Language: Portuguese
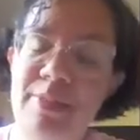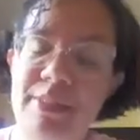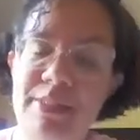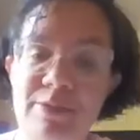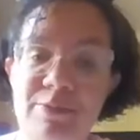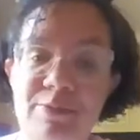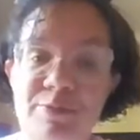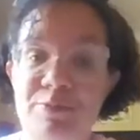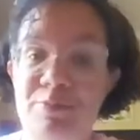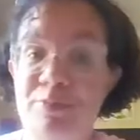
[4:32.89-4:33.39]

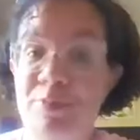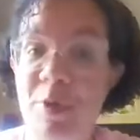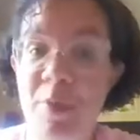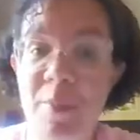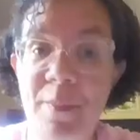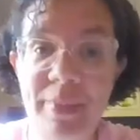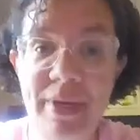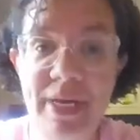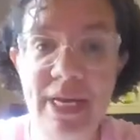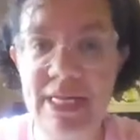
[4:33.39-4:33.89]
mas eu
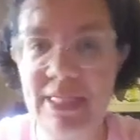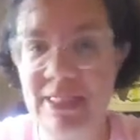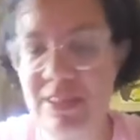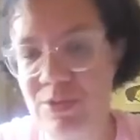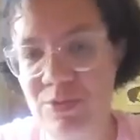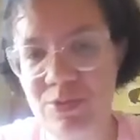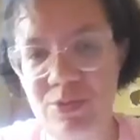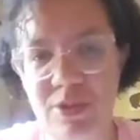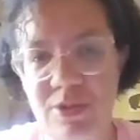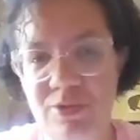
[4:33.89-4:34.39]

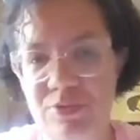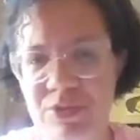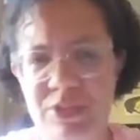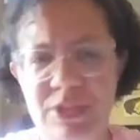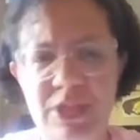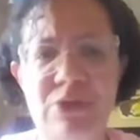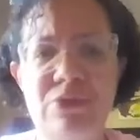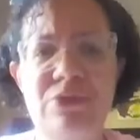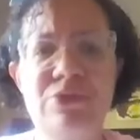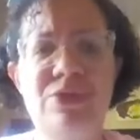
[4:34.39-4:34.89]
prometo que eu vou
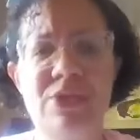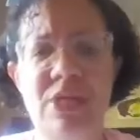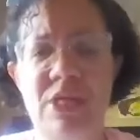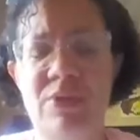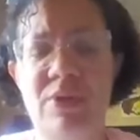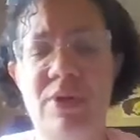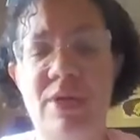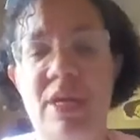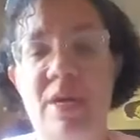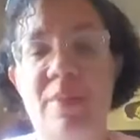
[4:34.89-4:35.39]
dar um
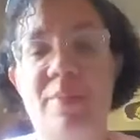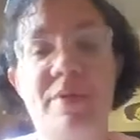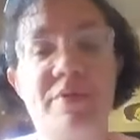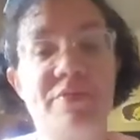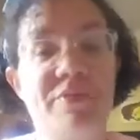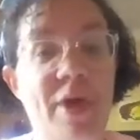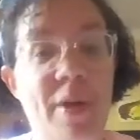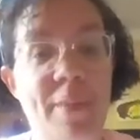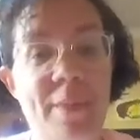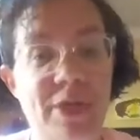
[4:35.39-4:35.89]
jeito aqui
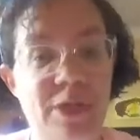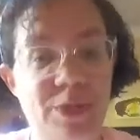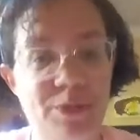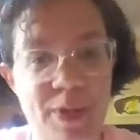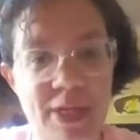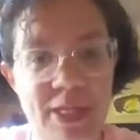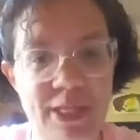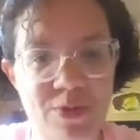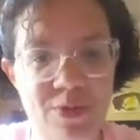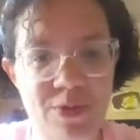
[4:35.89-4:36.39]
para ficar mais
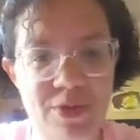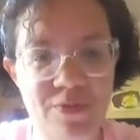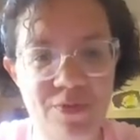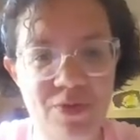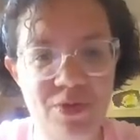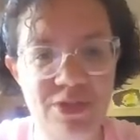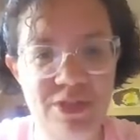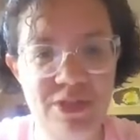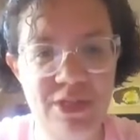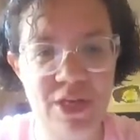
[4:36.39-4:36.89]
pertinho de
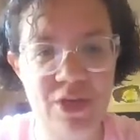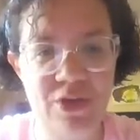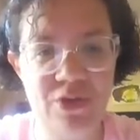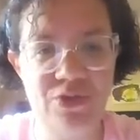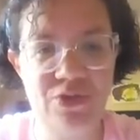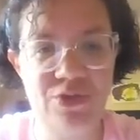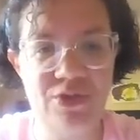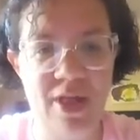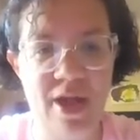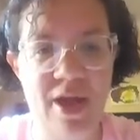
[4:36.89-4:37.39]

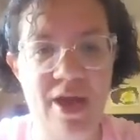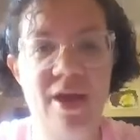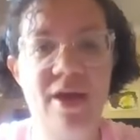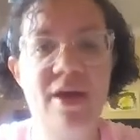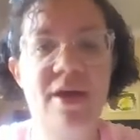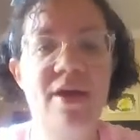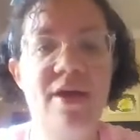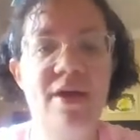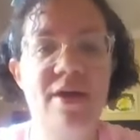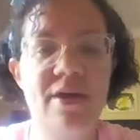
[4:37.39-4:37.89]
vocês, tá?